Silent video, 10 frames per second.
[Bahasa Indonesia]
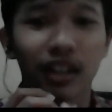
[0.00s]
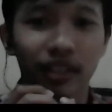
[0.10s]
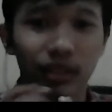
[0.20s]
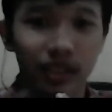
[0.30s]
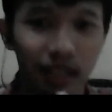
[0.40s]

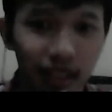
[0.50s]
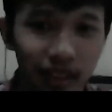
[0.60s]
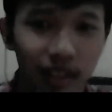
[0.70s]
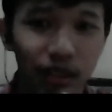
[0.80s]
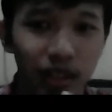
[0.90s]
kasih Ustadz
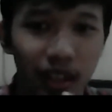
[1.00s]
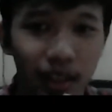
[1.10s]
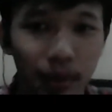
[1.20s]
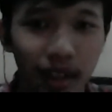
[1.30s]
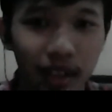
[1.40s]
dan juga
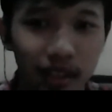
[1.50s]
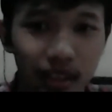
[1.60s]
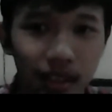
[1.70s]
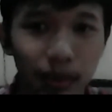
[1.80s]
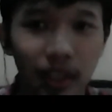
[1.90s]
terima
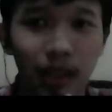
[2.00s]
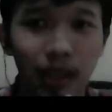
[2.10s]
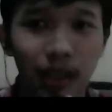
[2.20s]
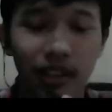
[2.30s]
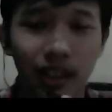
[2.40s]
kasih pada
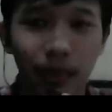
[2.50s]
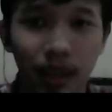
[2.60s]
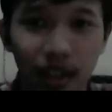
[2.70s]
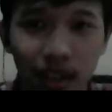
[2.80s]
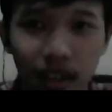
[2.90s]
para
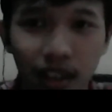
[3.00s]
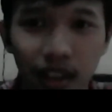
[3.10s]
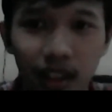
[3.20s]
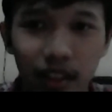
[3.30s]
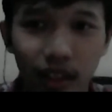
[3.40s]
jamaah
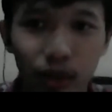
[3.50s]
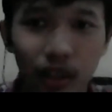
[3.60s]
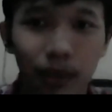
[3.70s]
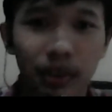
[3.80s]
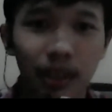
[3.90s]
yang
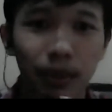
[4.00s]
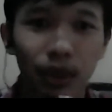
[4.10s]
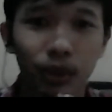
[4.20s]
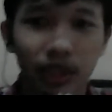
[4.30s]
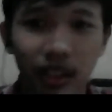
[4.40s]
sudah bisa
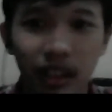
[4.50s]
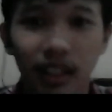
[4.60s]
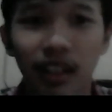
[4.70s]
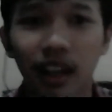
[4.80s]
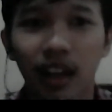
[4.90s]
mengikuti
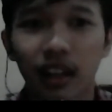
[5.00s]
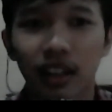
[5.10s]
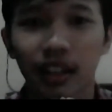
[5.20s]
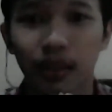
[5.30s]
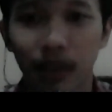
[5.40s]
hingga hari
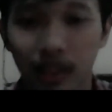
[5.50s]
kelima